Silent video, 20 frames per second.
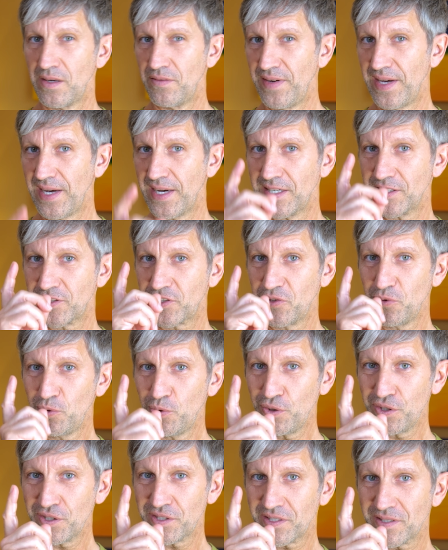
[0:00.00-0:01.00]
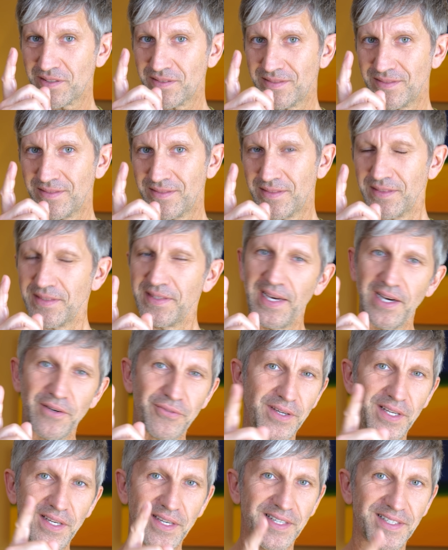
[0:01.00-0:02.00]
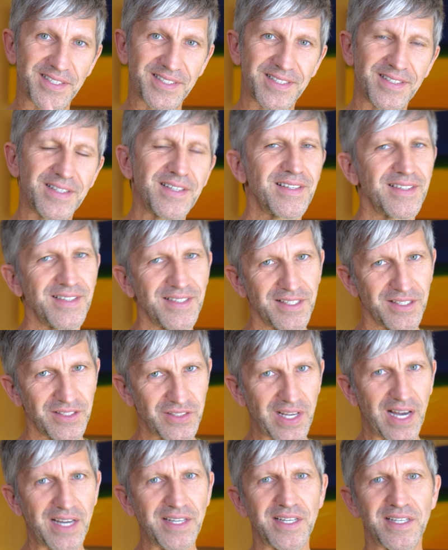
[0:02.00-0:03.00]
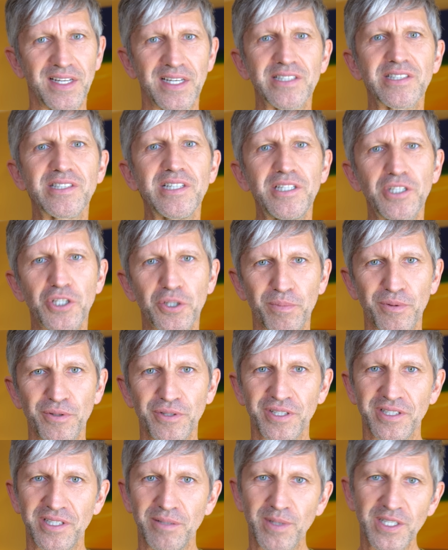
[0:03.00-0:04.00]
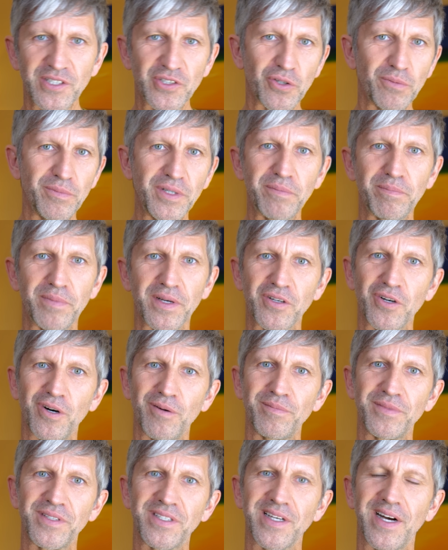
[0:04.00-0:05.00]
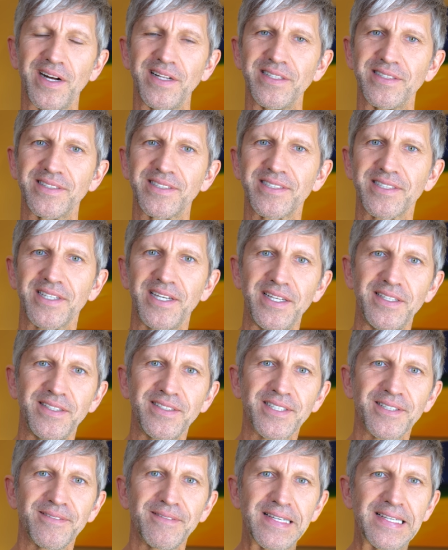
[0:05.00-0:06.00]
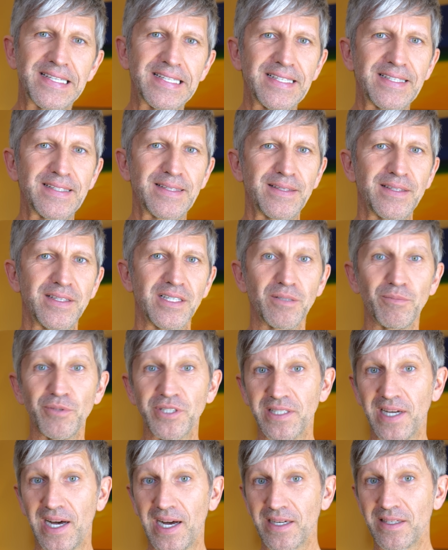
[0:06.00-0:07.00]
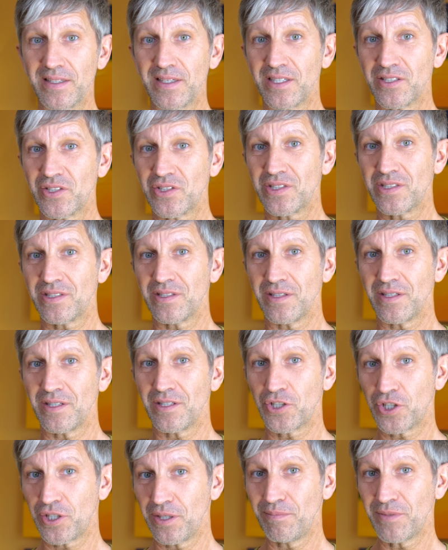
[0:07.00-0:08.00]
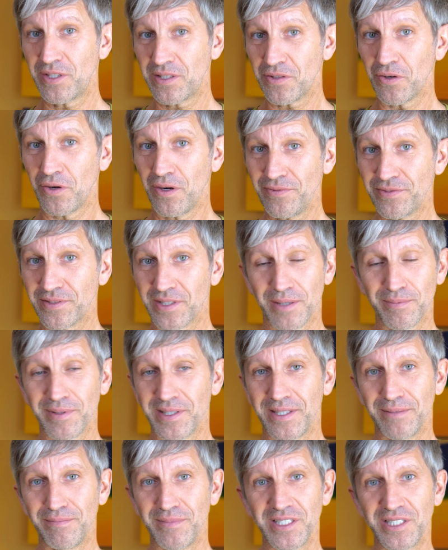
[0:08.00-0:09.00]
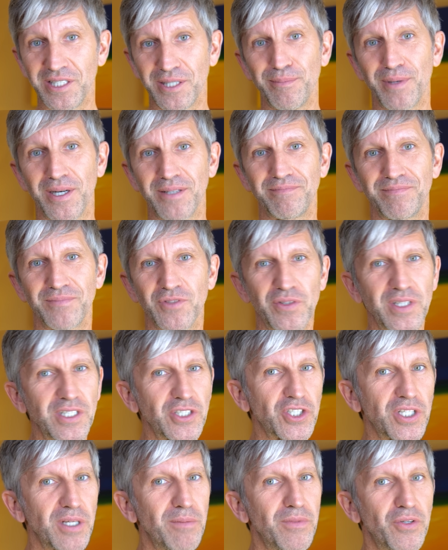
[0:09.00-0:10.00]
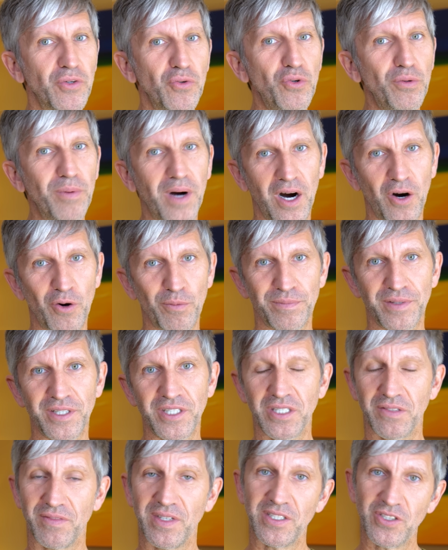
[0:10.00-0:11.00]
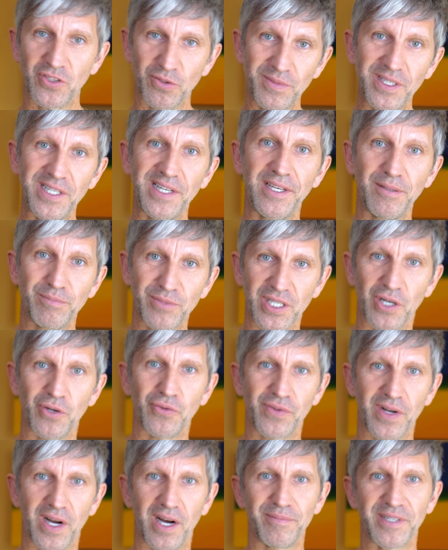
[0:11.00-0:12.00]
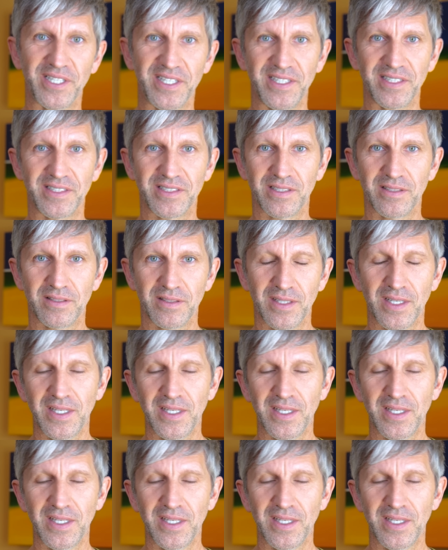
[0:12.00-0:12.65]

Wer sucht, der findet. Das ist einer der Sinnsprüche, die man so mitbekommt als Kind. Ich muss sagen, das äh, stimmt oft, aber eben nicht immer. Und es stimmt überhaupt nicht, wenn es um die Lebensaufgabe geht.